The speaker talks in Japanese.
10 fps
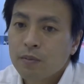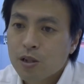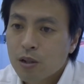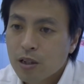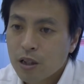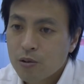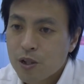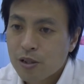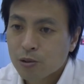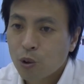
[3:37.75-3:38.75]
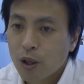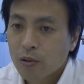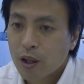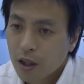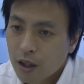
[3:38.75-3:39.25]
まあ、その辺りの政策どうな
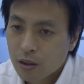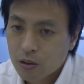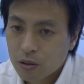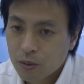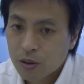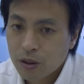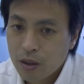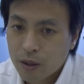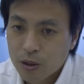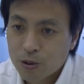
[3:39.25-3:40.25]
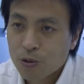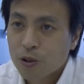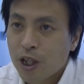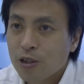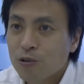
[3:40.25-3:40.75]
のかなと思って今いろいろ
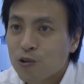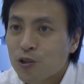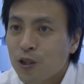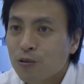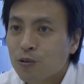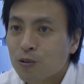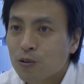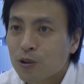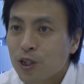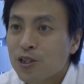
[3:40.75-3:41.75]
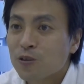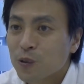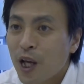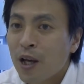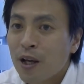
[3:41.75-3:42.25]
と研究をしているところですの
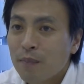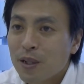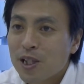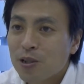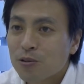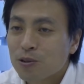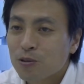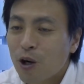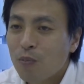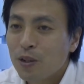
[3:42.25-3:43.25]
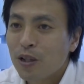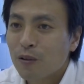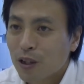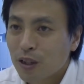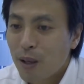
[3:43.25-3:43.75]
で、まあ、ぜひこの動画を見てる
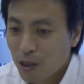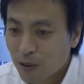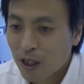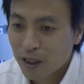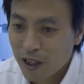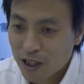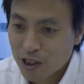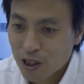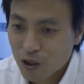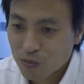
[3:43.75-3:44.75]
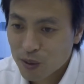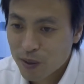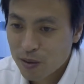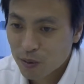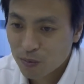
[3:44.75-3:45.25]
方、まあ、いろんな方いらっしゃると思い
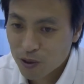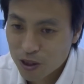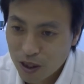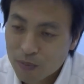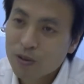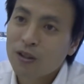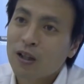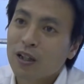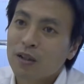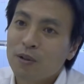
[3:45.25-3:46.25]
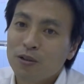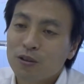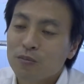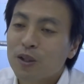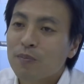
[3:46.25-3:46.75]
ますもうお持ち家持ってる方もいる
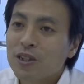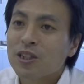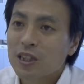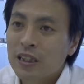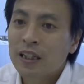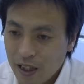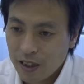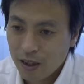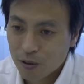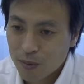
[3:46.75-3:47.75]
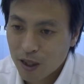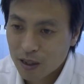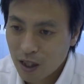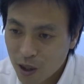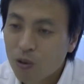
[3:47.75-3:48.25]
と思いますし家を今から
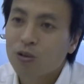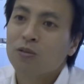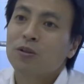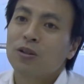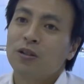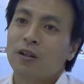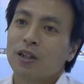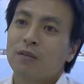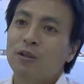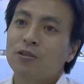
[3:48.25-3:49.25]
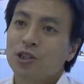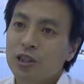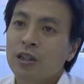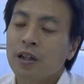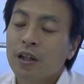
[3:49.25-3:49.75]
建てようと思ってる方もいる
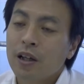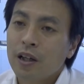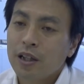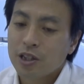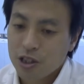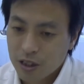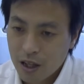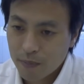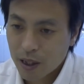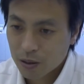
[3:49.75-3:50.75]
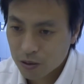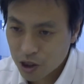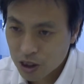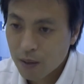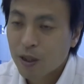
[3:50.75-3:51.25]
しいや賃貸アパート
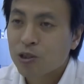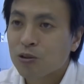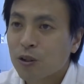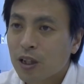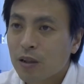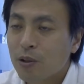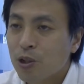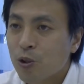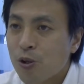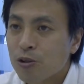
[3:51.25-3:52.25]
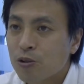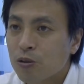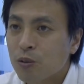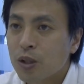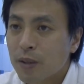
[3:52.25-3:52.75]
賃貸マンションの方もいろいろいると
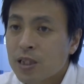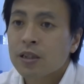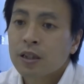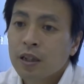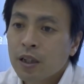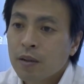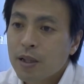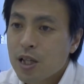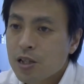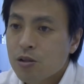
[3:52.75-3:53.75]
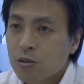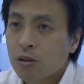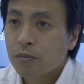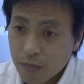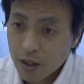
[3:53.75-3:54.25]
思います、まあ、ぜひそ
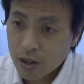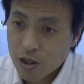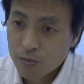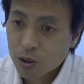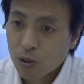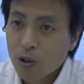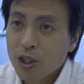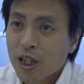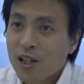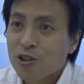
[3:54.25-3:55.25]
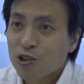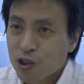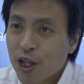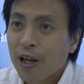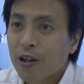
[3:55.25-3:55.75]
の住むところに対する
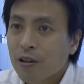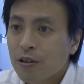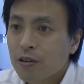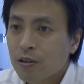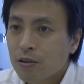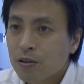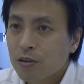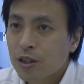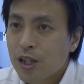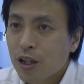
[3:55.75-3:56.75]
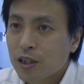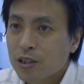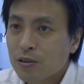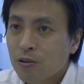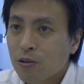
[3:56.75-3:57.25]
支援これは本当に生
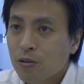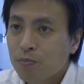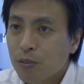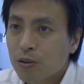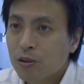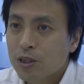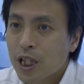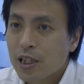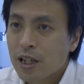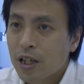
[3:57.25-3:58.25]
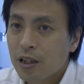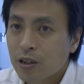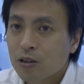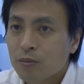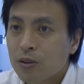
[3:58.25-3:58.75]
活の根本の支えだ
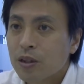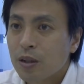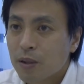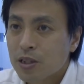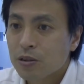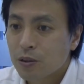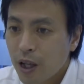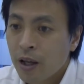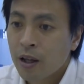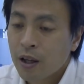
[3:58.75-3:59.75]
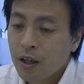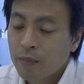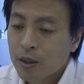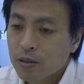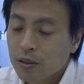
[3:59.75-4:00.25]
と思っていますので
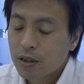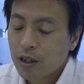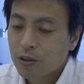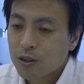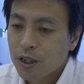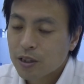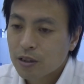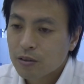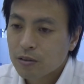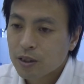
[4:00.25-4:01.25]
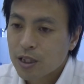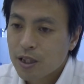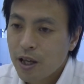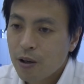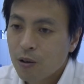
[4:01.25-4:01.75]
まあ、辺りの政策の支
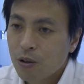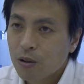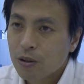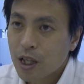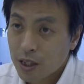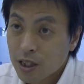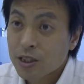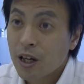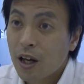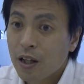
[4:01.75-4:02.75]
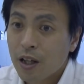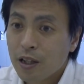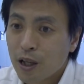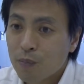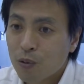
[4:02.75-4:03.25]
えを何かしらで
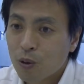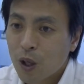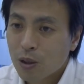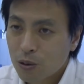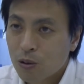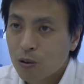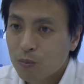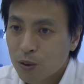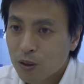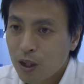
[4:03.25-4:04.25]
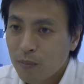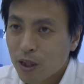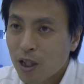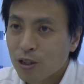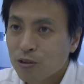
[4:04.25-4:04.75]
きないものかと思って今
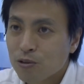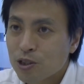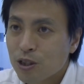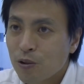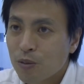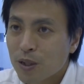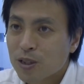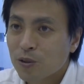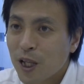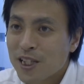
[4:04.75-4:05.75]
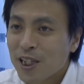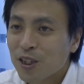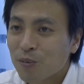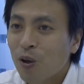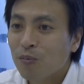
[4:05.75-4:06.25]
研究をしておりますので是非
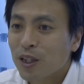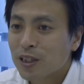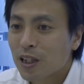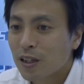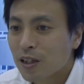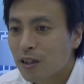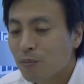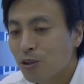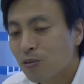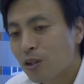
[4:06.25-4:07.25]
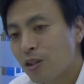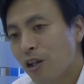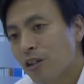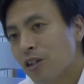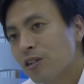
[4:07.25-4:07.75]
とも皆さんからもいろんな意
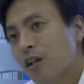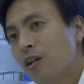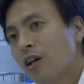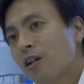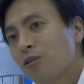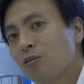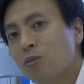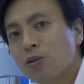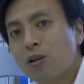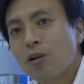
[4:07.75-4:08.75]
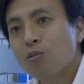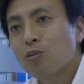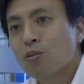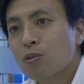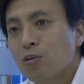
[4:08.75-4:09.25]
見聞きたいなと思ってる
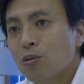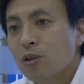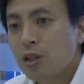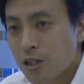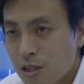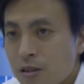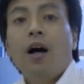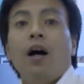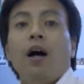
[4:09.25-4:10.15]
ところです。